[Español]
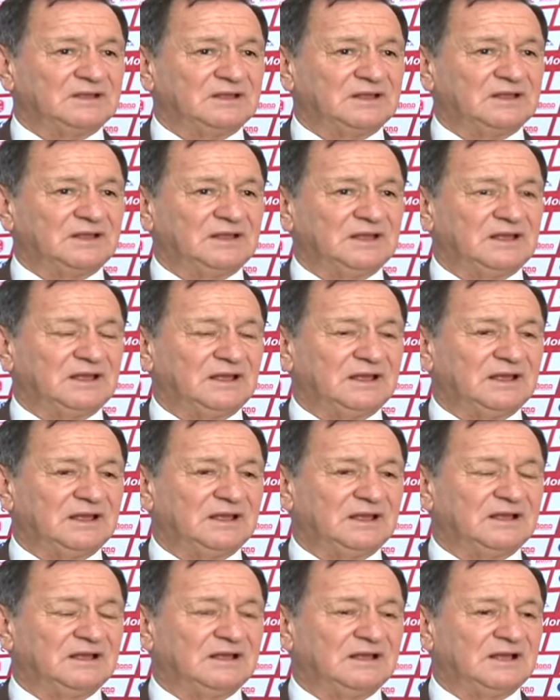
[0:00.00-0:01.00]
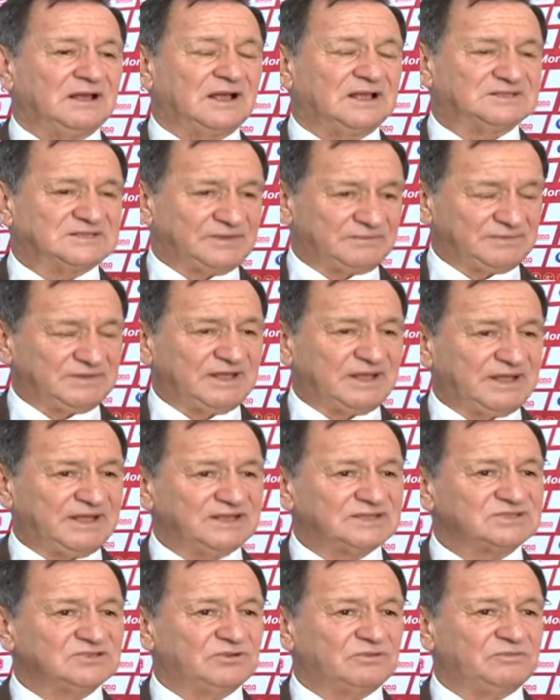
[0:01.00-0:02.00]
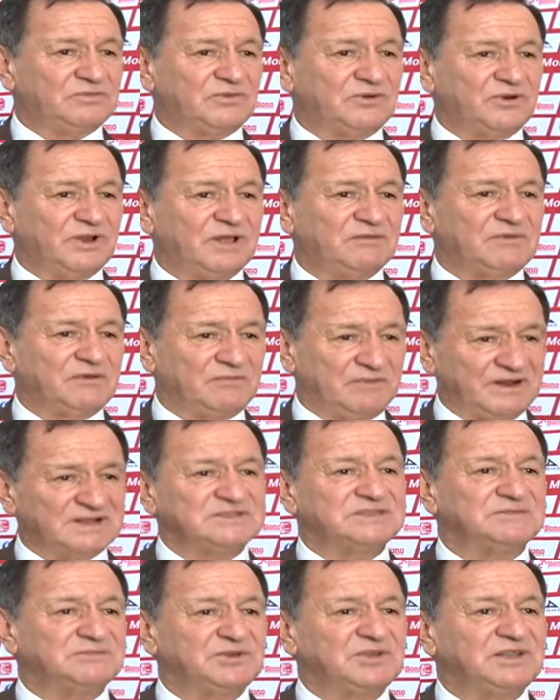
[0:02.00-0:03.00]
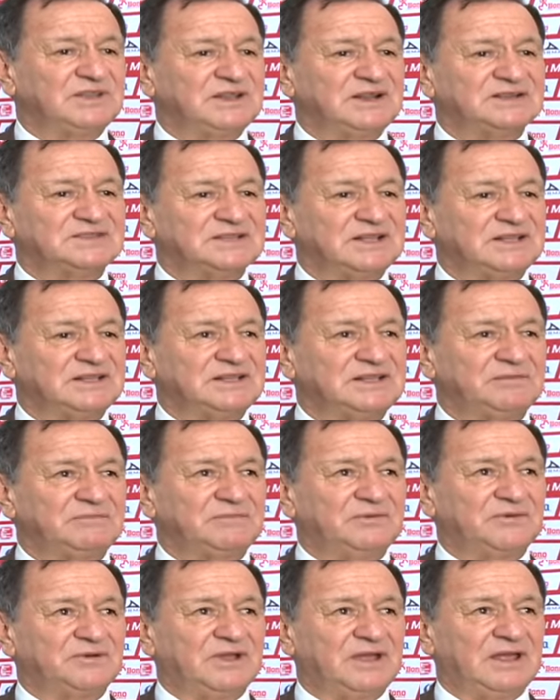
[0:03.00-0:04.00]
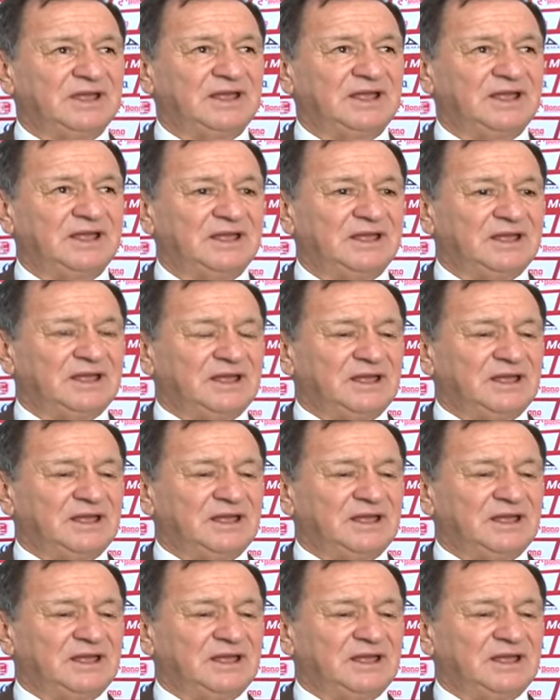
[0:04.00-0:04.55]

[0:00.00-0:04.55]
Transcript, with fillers: eh, acepté esto porque me parece muy interesante, porque